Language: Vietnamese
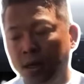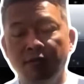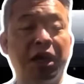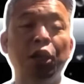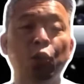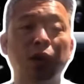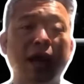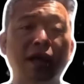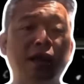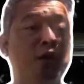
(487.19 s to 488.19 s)
và cái điều
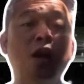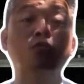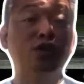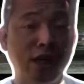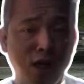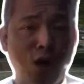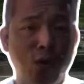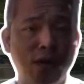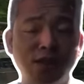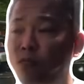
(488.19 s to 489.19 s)
này thì nó không tránh
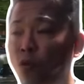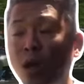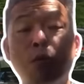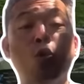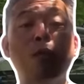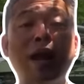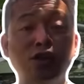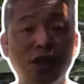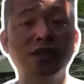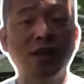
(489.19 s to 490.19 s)
khỏi trong một cái bộ máy
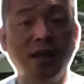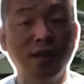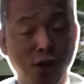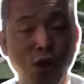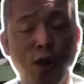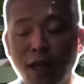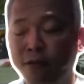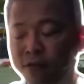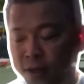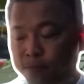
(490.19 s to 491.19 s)
chính trị tự do các
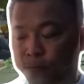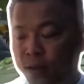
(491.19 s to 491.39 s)
quý vị